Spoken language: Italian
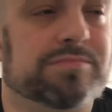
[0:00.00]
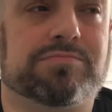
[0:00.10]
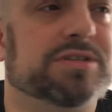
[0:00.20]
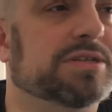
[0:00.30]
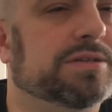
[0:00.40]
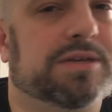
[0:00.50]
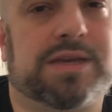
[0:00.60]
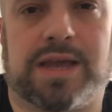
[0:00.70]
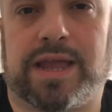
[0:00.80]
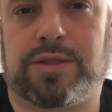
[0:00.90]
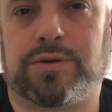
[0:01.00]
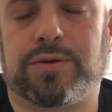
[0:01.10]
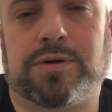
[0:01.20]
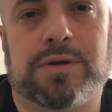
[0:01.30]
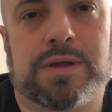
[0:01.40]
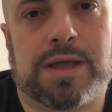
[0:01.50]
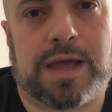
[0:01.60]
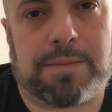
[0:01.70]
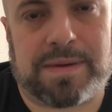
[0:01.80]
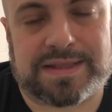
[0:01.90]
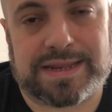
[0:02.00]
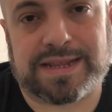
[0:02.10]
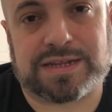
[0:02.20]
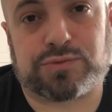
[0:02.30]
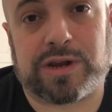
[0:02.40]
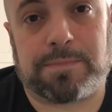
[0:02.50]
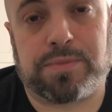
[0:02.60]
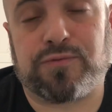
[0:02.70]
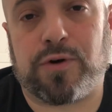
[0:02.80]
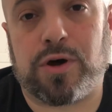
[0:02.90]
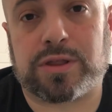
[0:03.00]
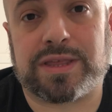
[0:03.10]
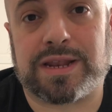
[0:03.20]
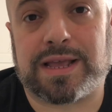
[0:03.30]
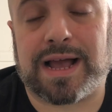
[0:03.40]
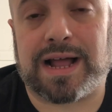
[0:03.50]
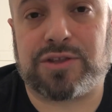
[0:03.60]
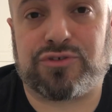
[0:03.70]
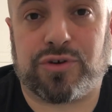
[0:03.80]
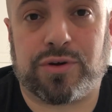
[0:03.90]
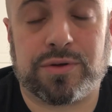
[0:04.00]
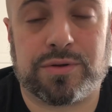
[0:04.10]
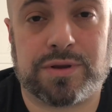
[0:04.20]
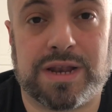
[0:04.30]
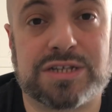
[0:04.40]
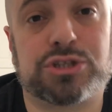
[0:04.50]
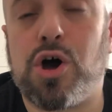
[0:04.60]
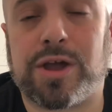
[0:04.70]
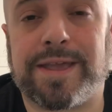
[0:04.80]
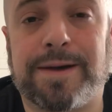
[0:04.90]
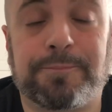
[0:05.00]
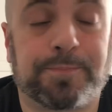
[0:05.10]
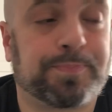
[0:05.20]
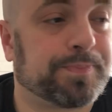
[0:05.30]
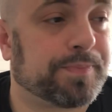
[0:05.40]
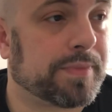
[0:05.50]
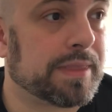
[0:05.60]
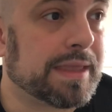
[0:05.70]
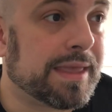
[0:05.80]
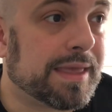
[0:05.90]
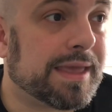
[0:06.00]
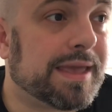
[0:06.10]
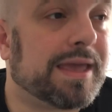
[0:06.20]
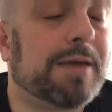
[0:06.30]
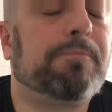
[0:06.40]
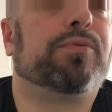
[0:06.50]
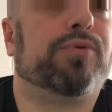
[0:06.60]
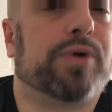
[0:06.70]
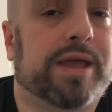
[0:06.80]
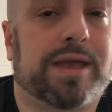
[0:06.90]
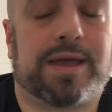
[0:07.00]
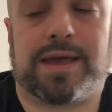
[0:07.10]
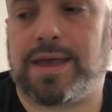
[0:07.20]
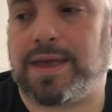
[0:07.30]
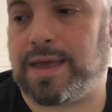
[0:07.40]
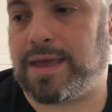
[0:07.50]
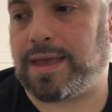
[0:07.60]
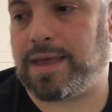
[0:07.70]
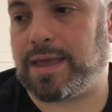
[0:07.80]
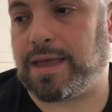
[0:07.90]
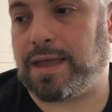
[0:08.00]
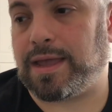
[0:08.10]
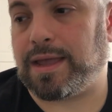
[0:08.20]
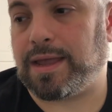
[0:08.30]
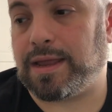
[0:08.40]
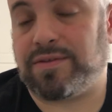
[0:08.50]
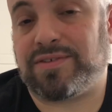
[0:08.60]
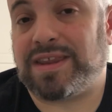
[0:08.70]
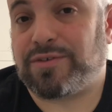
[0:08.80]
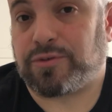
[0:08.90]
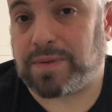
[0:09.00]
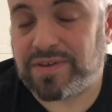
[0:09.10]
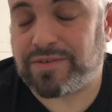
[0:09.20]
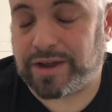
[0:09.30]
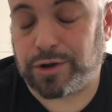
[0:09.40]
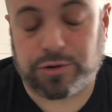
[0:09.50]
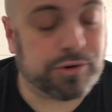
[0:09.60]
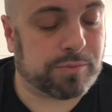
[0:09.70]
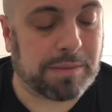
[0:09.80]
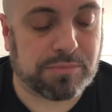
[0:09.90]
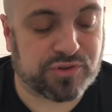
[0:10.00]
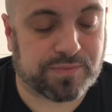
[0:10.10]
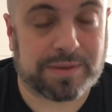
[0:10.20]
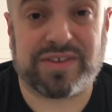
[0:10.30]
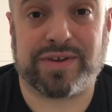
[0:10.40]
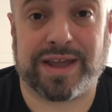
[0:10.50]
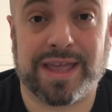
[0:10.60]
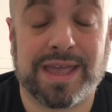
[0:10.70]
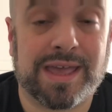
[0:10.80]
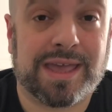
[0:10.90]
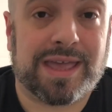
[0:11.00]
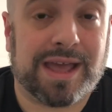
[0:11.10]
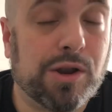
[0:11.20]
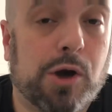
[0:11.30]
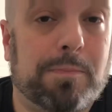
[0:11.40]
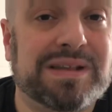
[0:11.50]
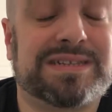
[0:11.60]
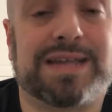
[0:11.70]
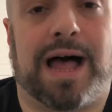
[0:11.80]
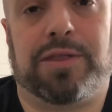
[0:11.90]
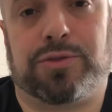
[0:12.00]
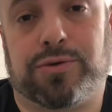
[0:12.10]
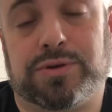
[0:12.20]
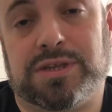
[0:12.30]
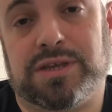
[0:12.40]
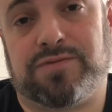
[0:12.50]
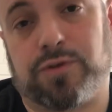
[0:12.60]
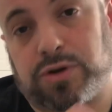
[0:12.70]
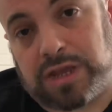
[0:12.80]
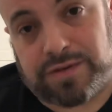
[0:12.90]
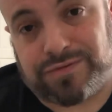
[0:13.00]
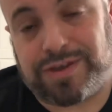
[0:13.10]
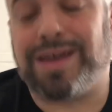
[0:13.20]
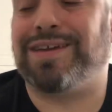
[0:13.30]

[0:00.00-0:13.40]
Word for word: mm, si credono appartenenti alla squadra più forte del calcio nella storia, eppure eh, si deve sopravvivere, no? noi dobbiamo sopravvivere. E allora ho pensato di fornirvi